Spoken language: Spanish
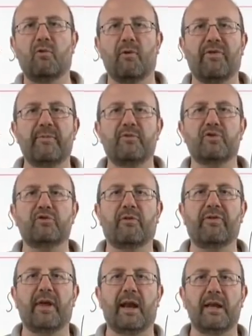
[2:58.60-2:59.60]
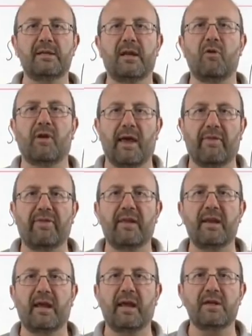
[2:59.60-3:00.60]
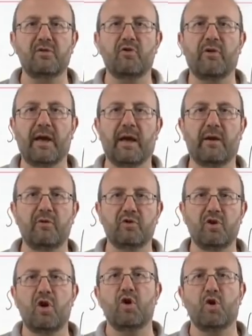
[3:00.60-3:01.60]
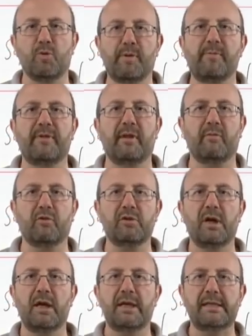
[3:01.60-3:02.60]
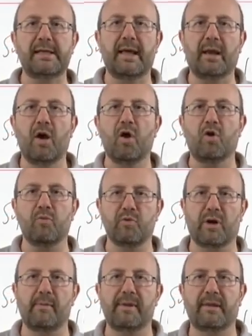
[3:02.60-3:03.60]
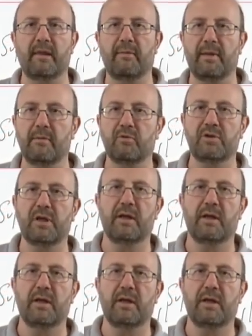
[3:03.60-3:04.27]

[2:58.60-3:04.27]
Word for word: conceptos sociales que lo que hacen es no dejarnos, no permitirnos ser como realmente deberíamos